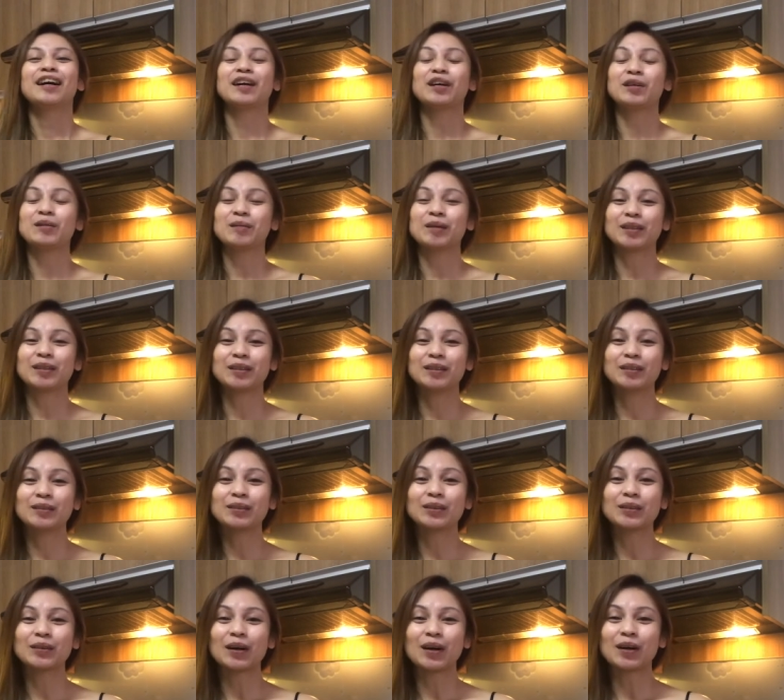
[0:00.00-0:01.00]
ayun,
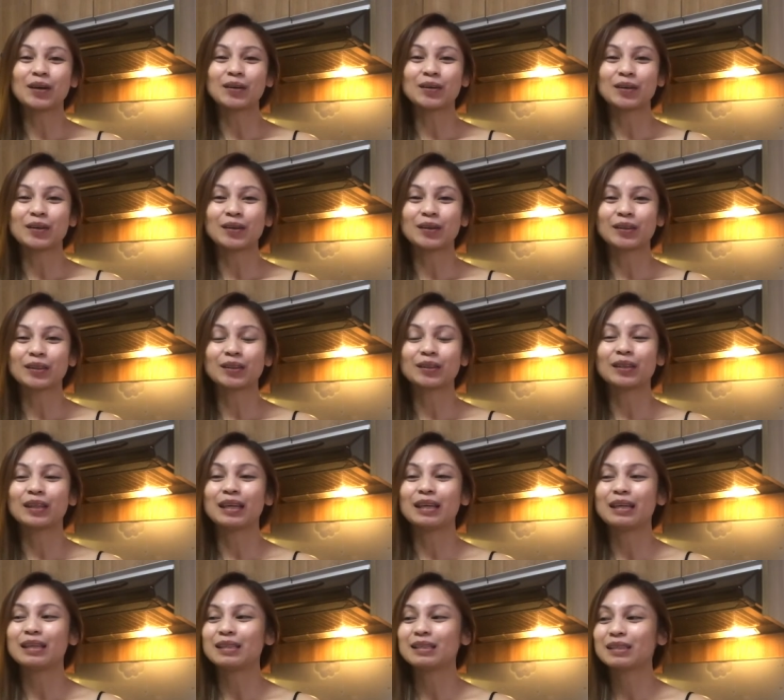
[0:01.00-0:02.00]
magluluto ako.
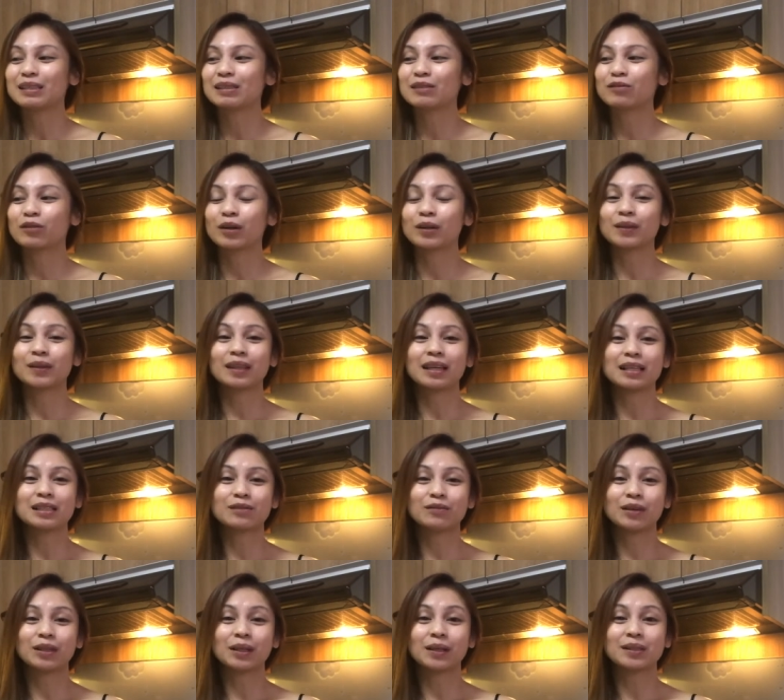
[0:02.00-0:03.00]
Today's, for
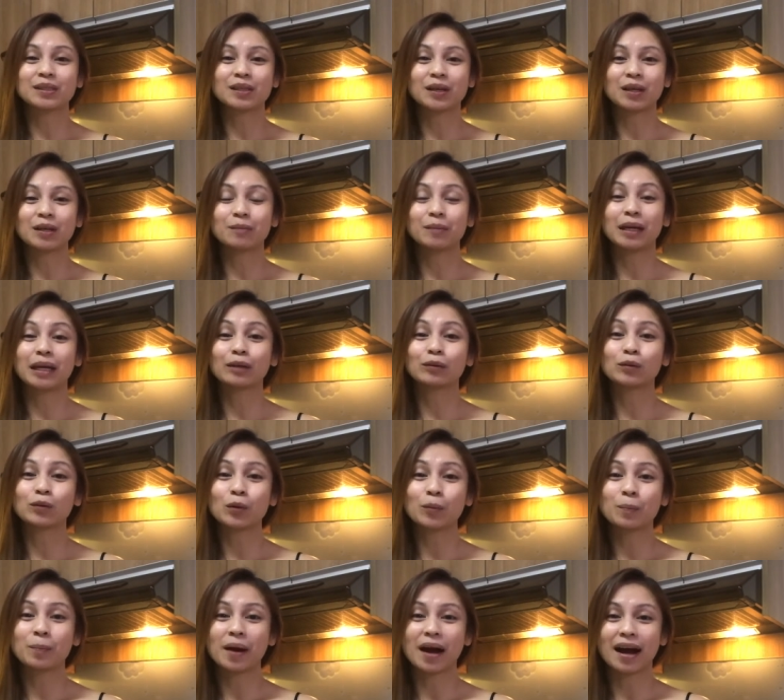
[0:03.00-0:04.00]
today's video, it's gonna be a
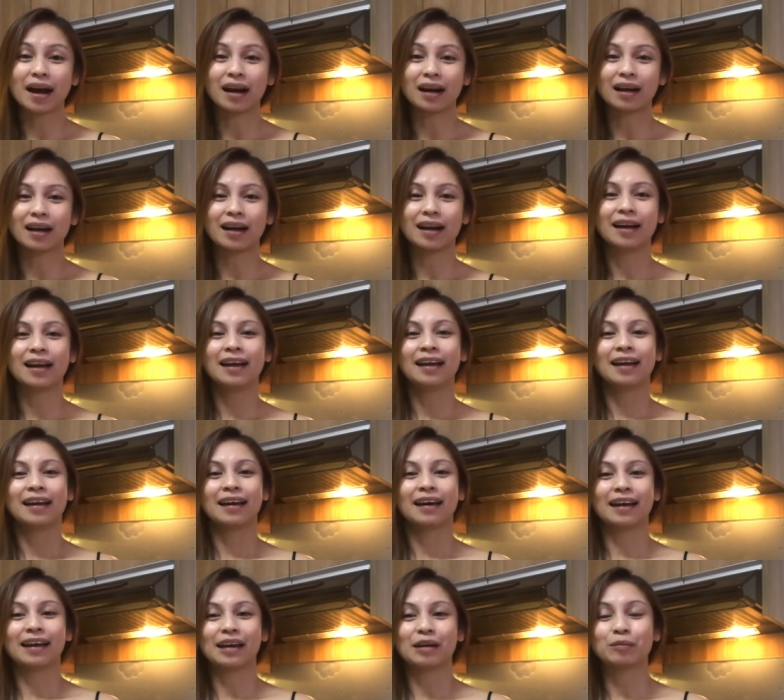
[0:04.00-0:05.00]
cookbang.
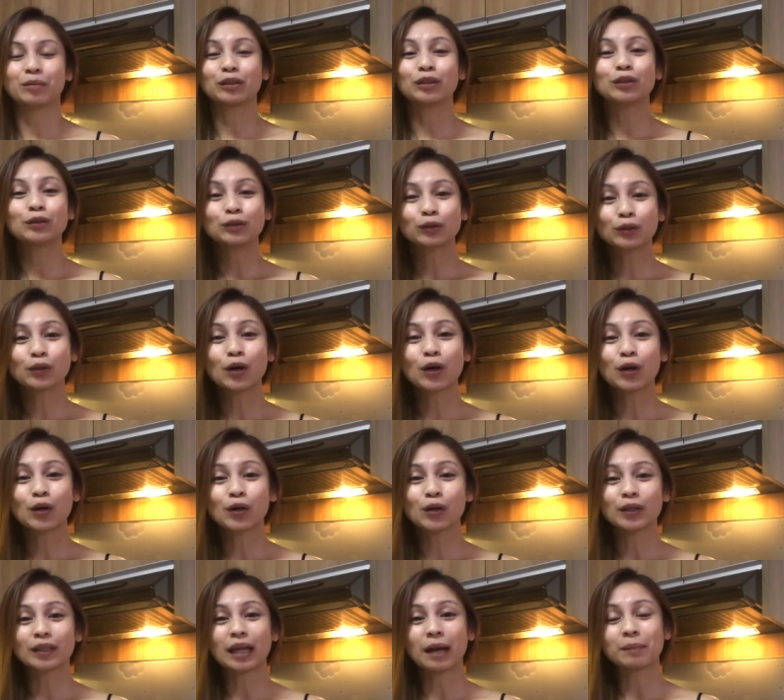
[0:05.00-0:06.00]
Ayun, magluluto
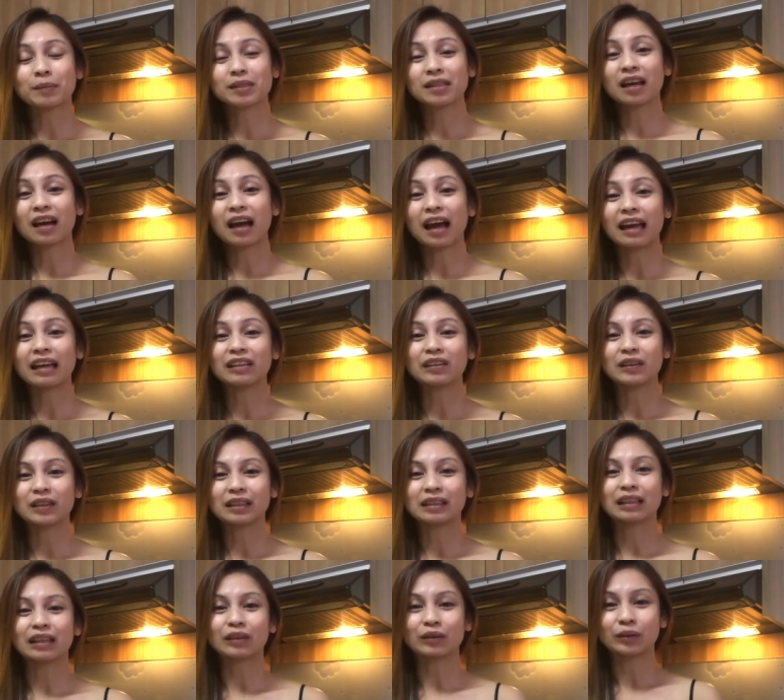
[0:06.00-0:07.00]
ako, tapos kakain
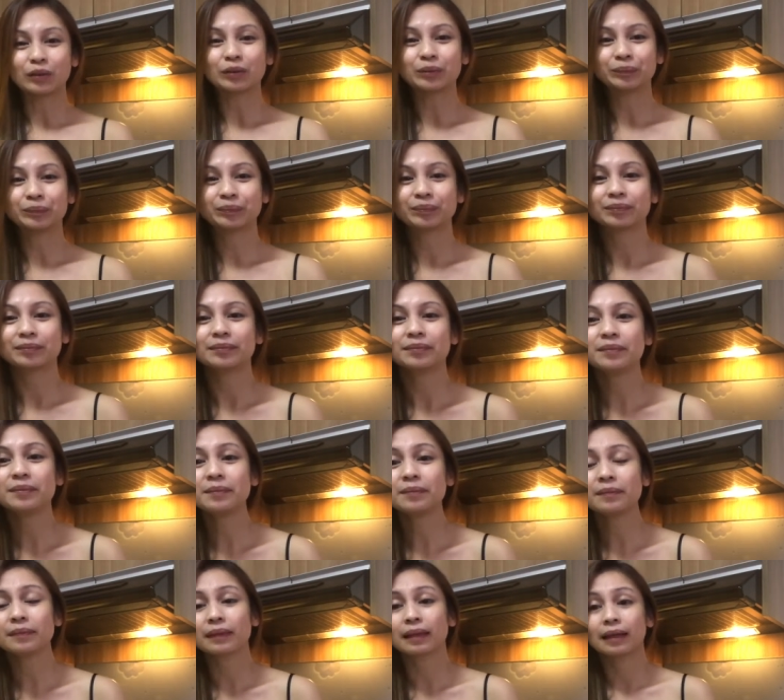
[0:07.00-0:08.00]
ulit ako.
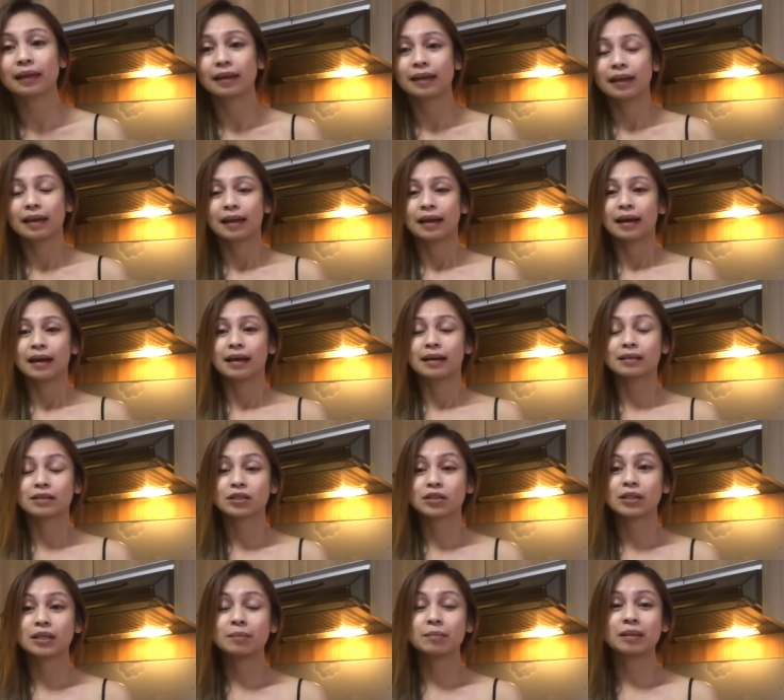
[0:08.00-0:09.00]

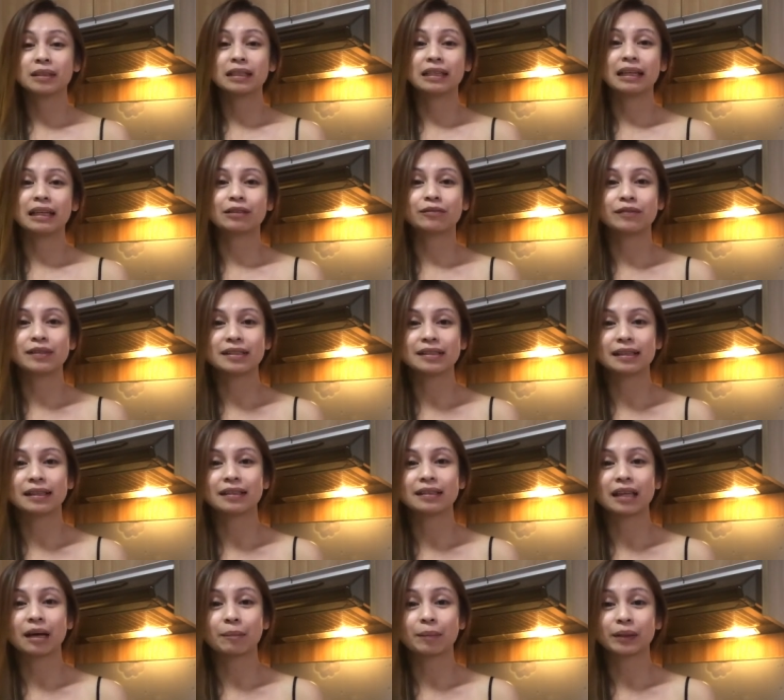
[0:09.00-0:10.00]
Actually, magne-Netflix na
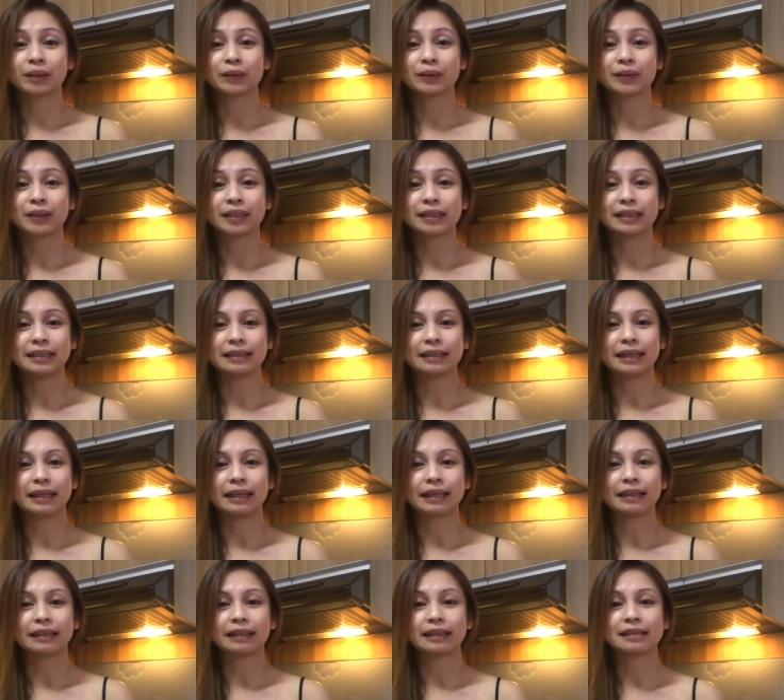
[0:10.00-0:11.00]
lang dapat ako
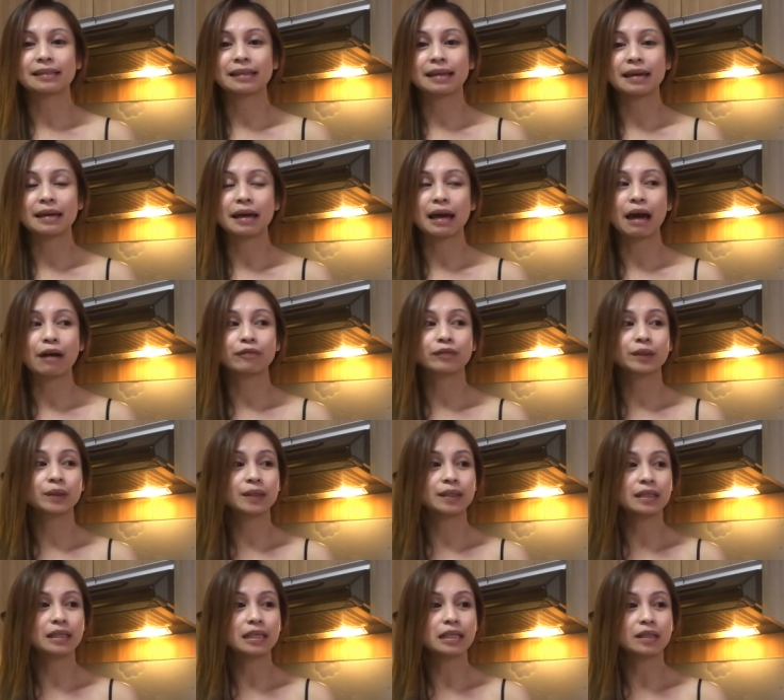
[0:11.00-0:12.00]
kanina eh. Kasi after
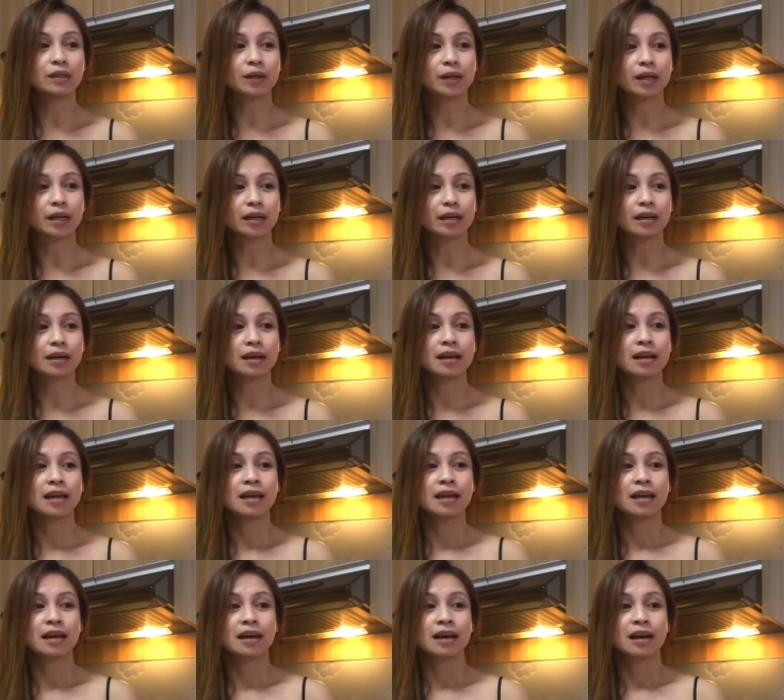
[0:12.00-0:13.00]
dinner,
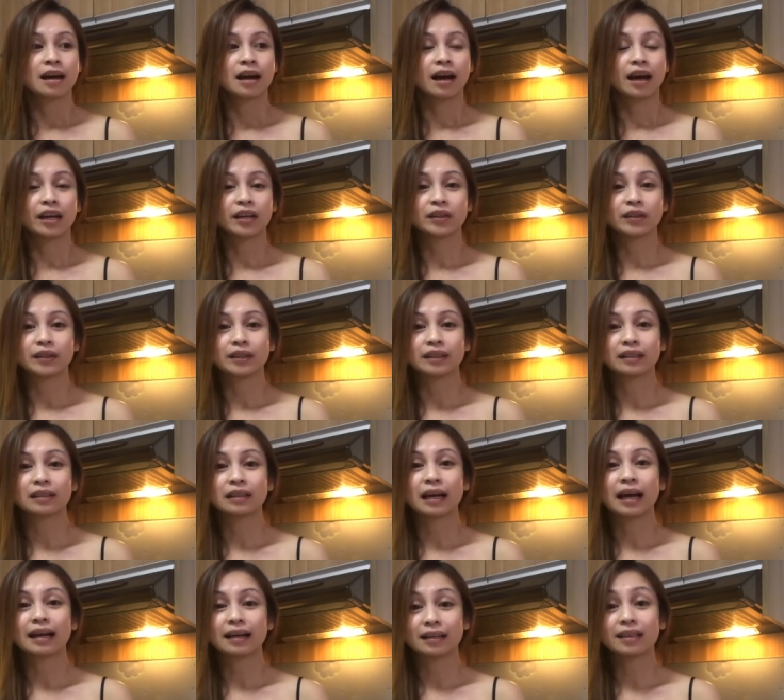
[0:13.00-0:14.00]
ayun, nag,
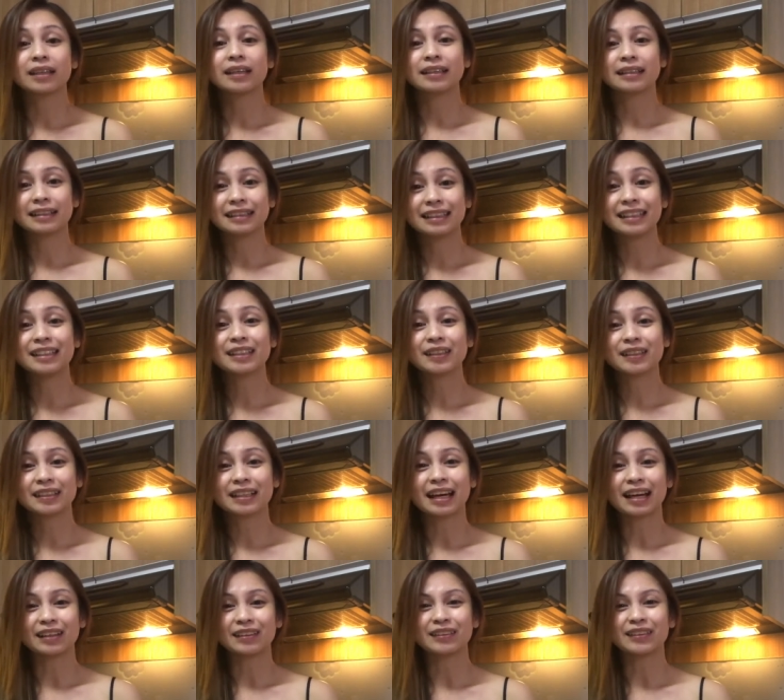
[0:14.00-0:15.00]
ah, ayun, nag-dinner
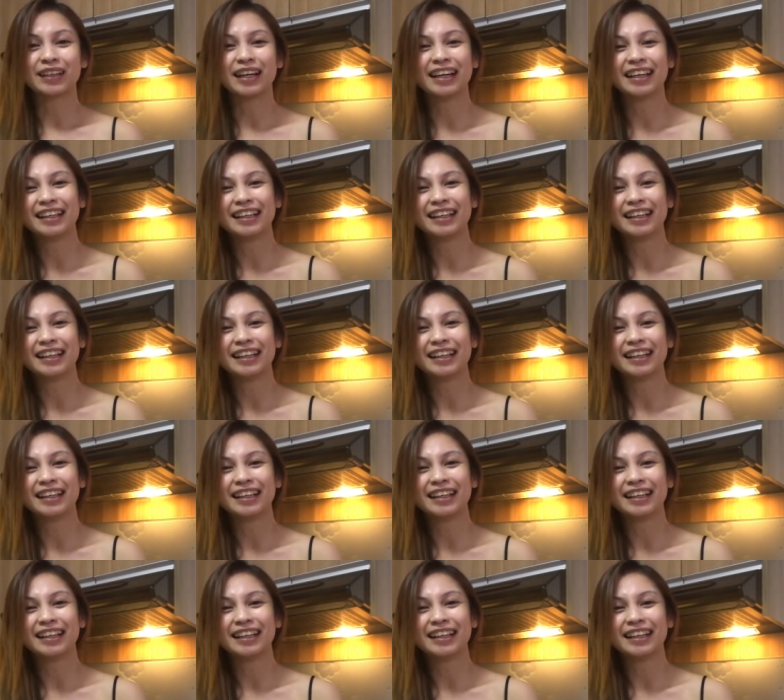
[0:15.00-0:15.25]
na ako.